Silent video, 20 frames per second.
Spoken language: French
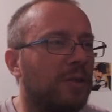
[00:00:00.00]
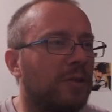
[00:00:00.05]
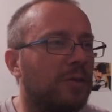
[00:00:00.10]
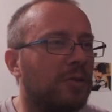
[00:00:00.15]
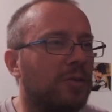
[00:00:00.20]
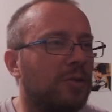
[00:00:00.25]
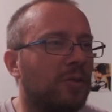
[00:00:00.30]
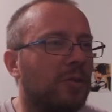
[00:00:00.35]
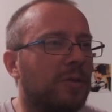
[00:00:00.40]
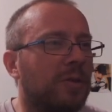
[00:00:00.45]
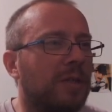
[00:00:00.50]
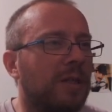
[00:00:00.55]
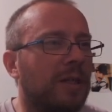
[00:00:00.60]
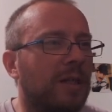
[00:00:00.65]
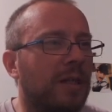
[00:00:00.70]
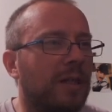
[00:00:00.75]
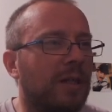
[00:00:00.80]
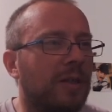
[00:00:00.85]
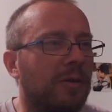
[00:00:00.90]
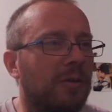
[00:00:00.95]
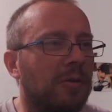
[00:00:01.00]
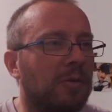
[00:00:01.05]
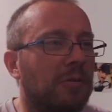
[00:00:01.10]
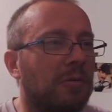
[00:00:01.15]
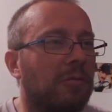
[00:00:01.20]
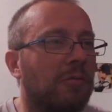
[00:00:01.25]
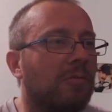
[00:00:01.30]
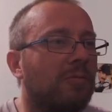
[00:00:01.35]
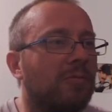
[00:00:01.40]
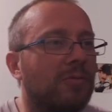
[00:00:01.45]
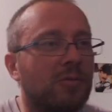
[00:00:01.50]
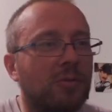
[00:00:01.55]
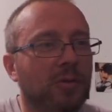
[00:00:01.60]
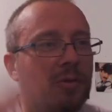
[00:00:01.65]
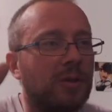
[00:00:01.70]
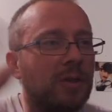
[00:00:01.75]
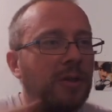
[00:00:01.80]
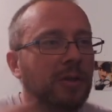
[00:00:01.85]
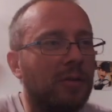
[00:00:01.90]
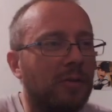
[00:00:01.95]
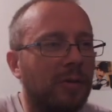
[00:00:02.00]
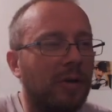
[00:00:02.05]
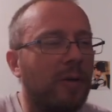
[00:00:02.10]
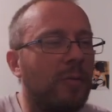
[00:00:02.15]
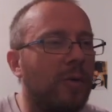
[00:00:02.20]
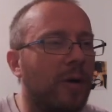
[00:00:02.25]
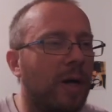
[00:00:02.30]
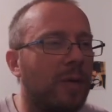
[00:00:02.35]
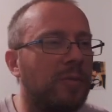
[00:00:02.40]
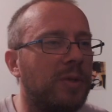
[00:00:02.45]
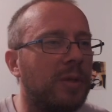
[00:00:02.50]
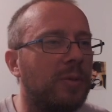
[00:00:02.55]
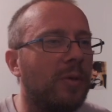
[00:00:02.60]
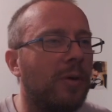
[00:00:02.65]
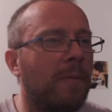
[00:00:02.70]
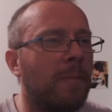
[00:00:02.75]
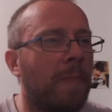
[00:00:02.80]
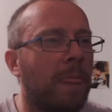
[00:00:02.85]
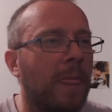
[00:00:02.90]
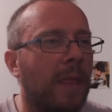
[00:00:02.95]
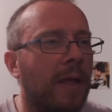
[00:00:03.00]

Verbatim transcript: sauter, euh, sauter vraiment rapidement.